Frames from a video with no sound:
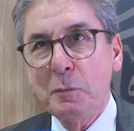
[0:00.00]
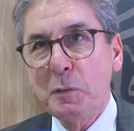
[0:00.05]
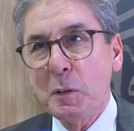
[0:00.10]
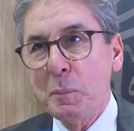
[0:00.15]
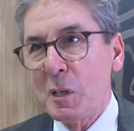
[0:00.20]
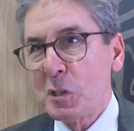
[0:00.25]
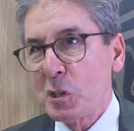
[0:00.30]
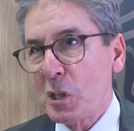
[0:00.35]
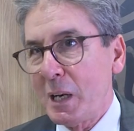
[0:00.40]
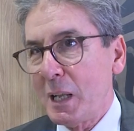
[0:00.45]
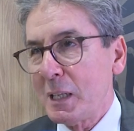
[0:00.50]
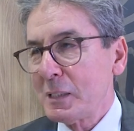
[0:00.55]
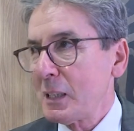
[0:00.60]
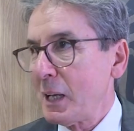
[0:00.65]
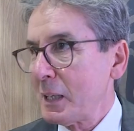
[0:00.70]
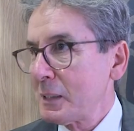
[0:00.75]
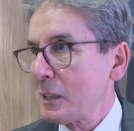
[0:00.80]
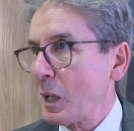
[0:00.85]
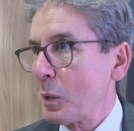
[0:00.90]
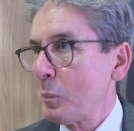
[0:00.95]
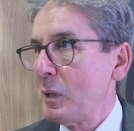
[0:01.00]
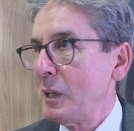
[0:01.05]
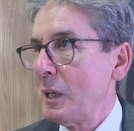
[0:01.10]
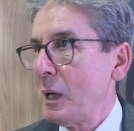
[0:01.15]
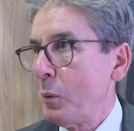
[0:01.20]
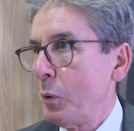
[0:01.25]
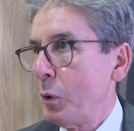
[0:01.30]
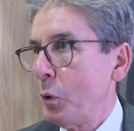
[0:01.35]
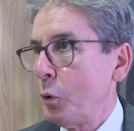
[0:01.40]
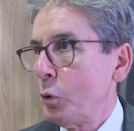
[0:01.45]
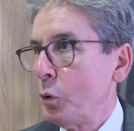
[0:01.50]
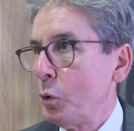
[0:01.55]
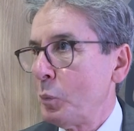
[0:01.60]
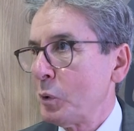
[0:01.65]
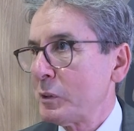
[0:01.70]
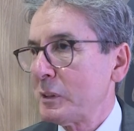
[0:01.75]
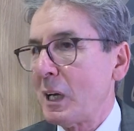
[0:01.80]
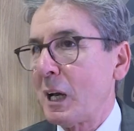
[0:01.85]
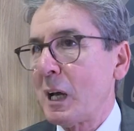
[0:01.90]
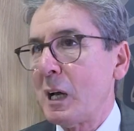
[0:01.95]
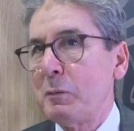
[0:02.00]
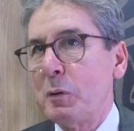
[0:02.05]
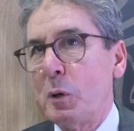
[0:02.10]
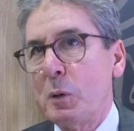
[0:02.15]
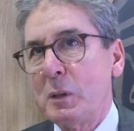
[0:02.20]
في مجالات التربية والعلوم والثقافة